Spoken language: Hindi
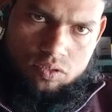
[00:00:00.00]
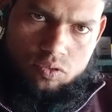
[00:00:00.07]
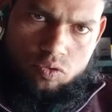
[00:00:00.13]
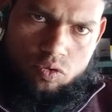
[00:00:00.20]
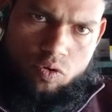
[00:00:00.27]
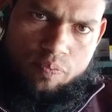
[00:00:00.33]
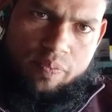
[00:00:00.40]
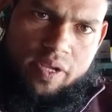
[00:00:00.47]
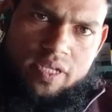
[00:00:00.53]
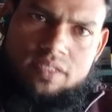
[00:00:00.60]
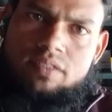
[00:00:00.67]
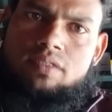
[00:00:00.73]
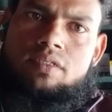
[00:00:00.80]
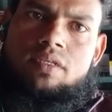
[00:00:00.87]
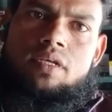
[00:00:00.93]
यूट्यूब पे
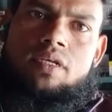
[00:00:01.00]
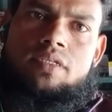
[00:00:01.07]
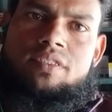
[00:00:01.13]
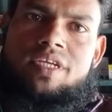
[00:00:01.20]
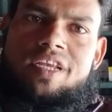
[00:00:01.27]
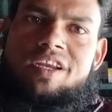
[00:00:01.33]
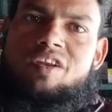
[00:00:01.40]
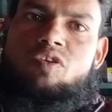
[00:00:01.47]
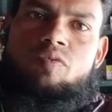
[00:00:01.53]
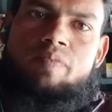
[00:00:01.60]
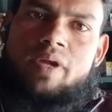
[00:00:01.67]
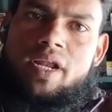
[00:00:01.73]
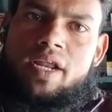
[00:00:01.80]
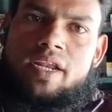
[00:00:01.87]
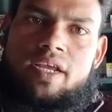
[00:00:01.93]
इस चैनल को
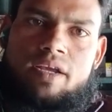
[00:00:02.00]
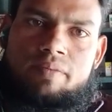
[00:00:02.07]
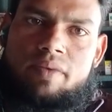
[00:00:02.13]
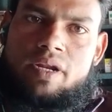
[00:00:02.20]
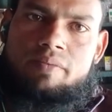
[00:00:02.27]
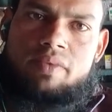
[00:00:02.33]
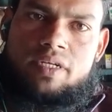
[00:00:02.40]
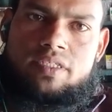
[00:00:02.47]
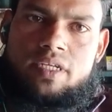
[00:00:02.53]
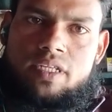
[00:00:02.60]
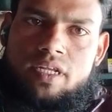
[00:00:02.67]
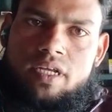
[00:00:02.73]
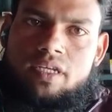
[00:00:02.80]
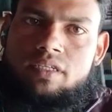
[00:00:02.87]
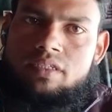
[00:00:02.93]
बनाने का मेरा
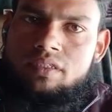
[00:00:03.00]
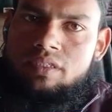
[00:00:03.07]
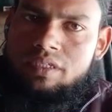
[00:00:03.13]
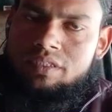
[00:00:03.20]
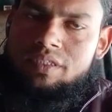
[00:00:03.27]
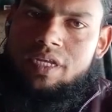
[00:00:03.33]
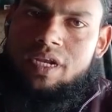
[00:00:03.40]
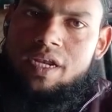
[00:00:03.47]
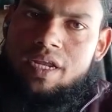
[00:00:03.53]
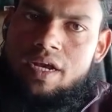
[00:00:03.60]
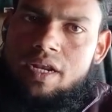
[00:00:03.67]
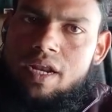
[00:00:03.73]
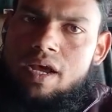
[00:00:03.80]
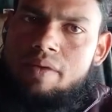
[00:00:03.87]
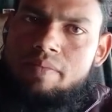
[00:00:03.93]
मकसद है इस चैनल
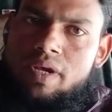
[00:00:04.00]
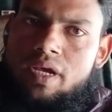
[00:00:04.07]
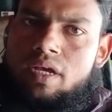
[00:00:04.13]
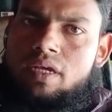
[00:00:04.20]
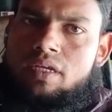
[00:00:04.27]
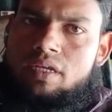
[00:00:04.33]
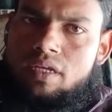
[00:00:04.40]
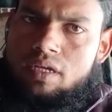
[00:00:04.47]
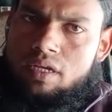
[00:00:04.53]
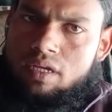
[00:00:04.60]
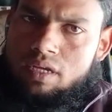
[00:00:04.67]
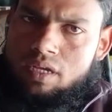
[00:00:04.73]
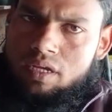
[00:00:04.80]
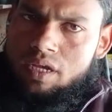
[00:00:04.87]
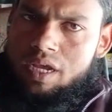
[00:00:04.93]
का नाम है
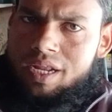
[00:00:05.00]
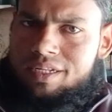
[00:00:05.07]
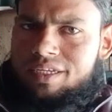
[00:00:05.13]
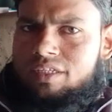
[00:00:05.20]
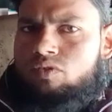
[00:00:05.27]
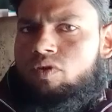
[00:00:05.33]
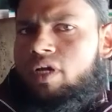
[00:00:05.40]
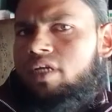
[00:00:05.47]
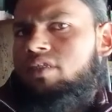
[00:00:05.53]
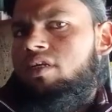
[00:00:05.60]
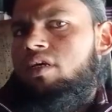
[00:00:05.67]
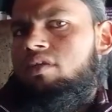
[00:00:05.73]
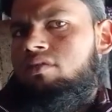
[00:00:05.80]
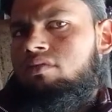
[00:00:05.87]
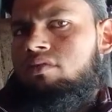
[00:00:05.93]
हेल्थ
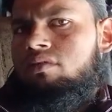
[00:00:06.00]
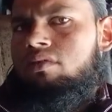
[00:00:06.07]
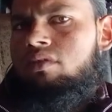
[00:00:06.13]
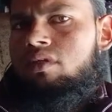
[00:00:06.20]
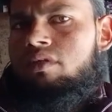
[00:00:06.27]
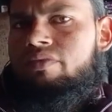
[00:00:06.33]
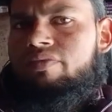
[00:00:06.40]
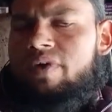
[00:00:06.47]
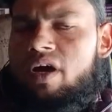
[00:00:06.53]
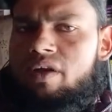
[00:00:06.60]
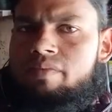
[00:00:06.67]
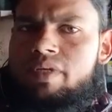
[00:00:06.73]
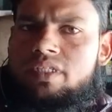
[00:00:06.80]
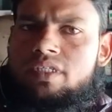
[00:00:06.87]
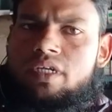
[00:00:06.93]
एजुकेशन
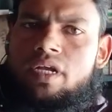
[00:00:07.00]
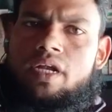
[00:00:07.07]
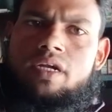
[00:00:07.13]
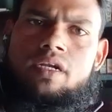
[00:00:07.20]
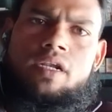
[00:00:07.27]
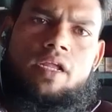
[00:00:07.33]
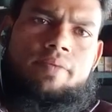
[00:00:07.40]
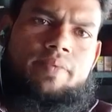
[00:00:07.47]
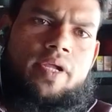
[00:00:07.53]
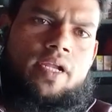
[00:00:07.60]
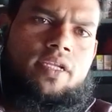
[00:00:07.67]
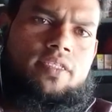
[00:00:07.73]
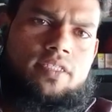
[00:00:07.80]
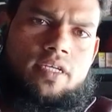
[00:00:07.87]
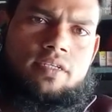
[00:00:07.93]
फार्मेसी एंड लैब
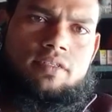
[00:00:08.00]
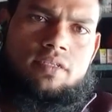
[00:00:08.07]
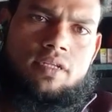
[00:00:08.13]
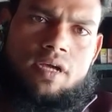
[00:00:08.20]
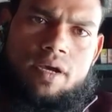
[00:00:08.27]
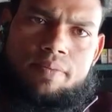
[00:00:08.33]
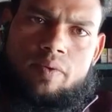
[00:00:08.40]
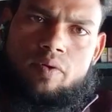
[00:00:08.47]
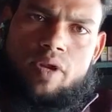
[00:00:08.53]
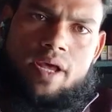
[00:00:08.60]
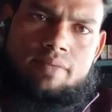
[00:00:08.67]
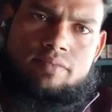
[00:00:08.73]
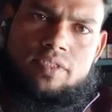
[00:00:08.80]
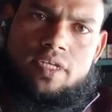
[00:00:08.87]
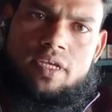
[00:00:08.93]
टेक्नीशियन आपको
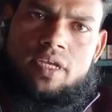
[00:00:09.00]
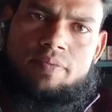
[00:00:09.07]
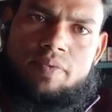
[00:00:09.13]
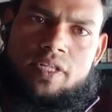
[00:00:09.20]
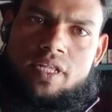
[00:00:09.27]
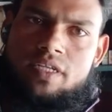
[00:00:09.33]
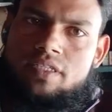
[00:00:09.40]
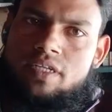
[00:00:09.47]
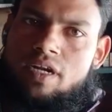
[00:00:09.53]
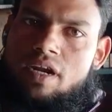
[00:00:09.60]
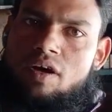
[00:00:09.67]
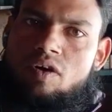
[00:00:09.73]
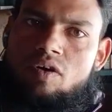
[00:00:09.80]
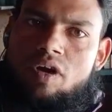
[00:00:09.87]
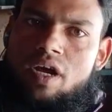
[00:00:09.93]
नाम से ही पता चल
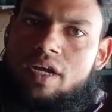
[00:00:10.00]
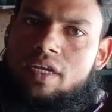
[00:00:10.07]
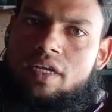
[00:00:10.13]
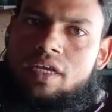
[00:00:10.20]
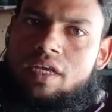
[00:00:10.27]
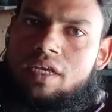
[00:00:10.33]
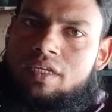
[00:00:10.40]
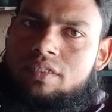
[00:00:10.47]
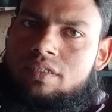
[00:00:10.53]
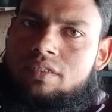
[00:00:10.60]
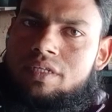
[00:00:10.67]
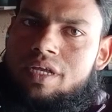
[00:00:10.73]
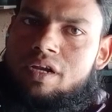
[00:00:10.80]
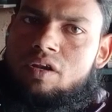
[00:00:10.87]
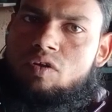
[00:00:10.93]
रहा होगा कि इस
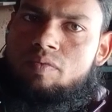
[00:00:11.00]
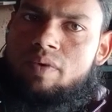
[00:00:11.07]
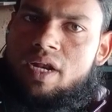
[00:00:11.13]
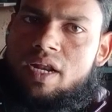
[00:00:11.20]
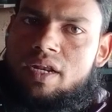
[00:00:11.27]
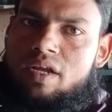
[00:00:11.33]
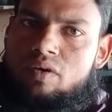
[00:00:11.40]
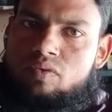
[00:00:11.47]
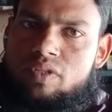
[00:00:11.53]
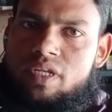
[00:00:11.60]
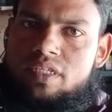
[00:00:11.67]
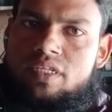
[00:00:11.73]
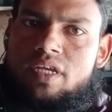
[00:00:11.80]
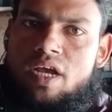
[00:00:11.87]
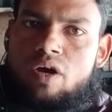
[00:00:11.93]
चैनल को बनाने का
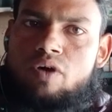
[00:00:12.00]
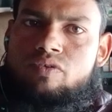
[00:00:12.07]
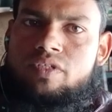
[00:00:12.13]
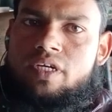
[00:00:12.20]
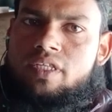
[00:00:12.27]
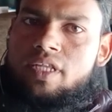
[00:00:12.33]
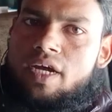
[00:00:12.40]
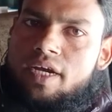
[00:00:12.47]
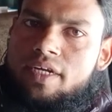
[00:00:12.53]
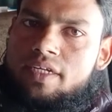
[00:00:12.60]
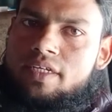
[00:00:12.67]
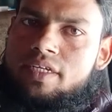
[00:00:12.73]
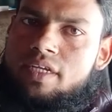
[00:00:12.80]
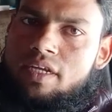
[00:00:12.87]
उद्देश्य क्या हो सकता है